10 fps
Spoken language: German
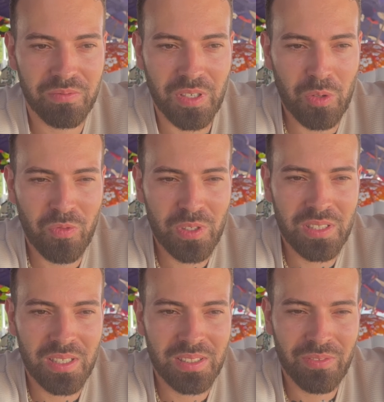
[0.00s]
warum wollen die
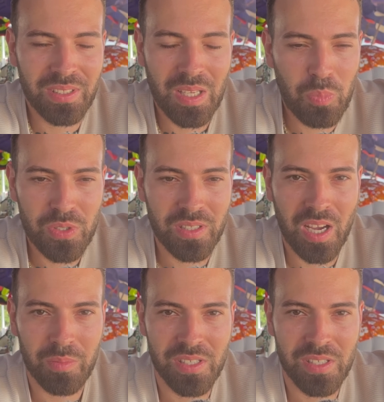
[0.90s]
dann irgendwie Deposit haben?